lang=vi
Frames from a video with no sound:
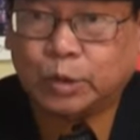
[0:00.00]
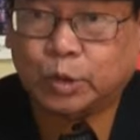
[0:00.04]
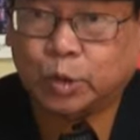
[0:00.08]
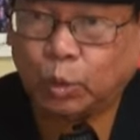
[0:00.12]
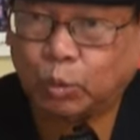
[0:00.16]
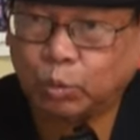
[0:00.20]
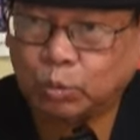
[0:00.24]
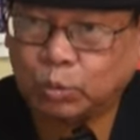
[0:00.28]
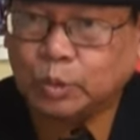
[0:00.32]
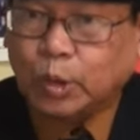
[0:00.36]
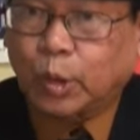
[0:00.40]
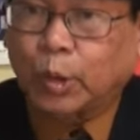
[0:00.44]

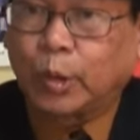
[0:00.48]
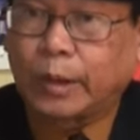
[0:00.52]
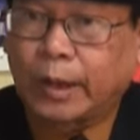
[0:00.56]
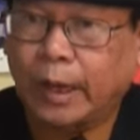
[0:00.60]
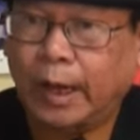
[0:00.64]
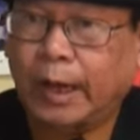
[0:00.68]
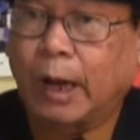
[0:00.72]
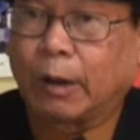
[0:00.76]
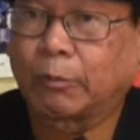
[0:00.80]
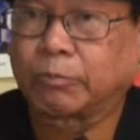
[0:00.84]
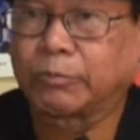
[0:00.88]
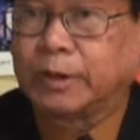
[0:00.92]
chúng tôi
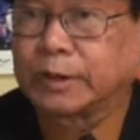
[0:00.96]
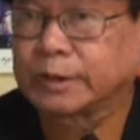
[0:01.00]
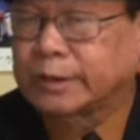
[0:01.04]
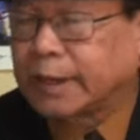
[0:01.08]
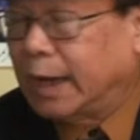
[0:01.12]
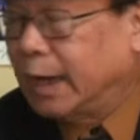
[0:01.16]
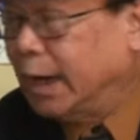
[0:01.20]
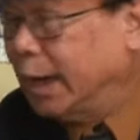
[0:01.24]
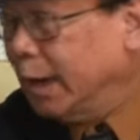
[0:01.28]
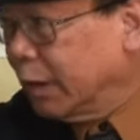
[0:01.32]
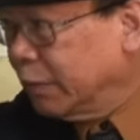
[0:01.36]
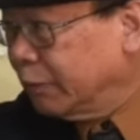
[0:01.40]
đã đọc những
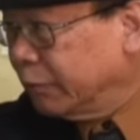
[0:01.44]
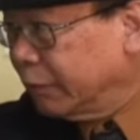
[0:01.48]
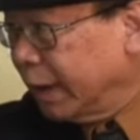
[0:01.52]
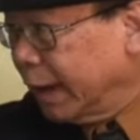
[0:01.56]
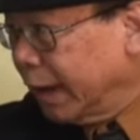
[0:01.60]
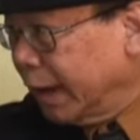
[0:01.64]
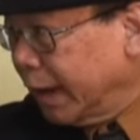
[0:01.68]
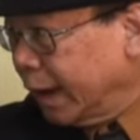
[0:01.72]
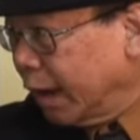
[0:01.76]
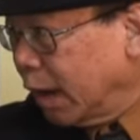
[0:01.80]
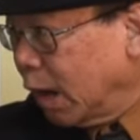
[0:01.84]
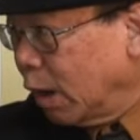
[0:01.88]
tài liệu
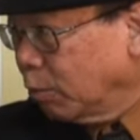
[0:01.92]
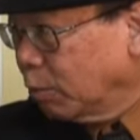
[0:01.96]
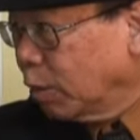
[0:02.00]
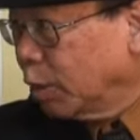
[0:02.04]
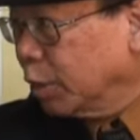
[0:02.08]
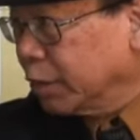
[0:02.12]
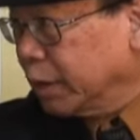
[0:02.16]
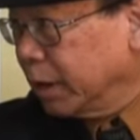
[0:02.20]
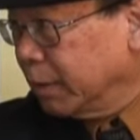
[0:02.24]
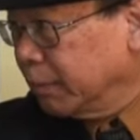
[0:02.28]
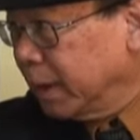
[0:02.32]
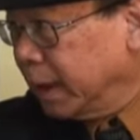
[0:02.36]
về ông
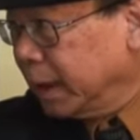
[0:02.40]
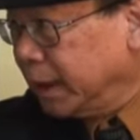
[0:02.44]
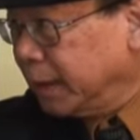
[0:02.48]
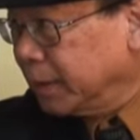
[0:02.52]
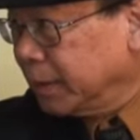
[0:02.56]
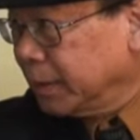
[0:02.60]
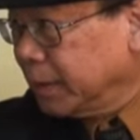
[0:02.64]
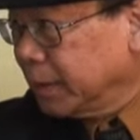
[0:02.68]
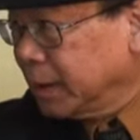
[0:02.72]
Hồ Chí Minh